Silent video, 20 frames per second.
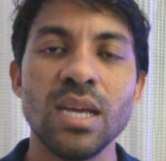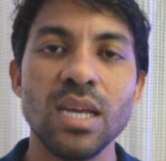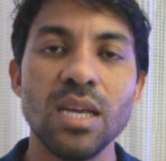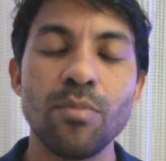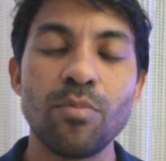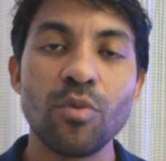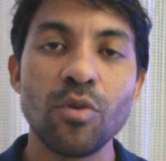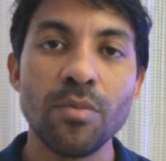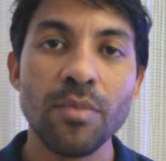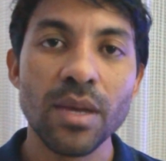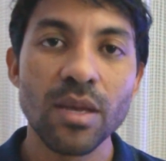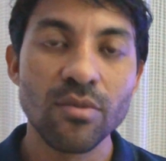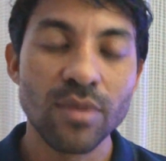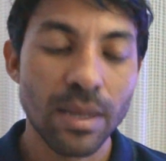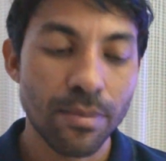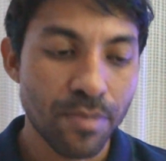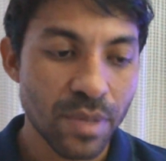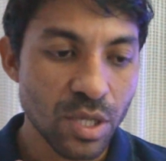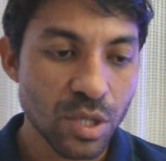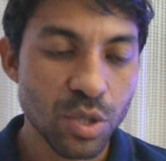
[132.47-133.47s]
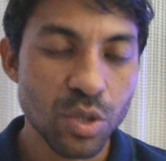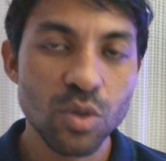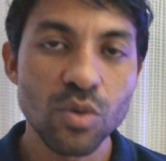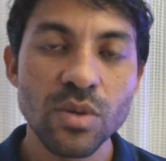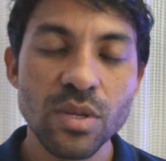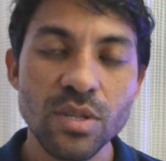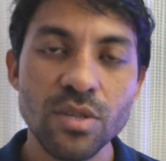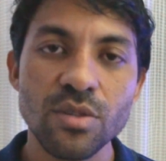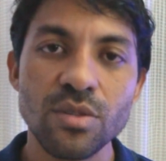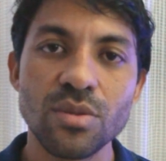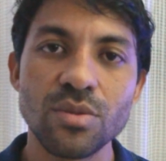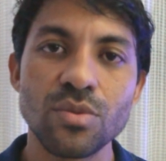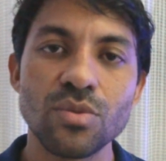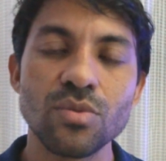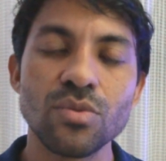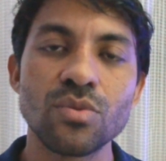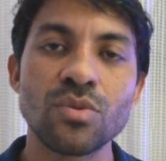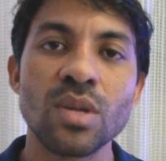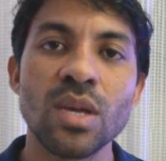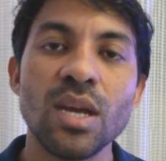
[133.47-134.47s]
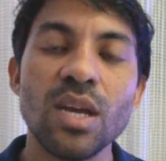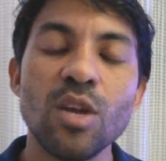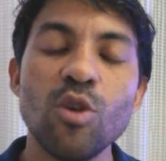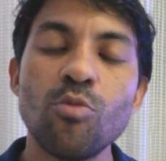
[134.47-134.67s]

e por meio da pessoa de Jesus,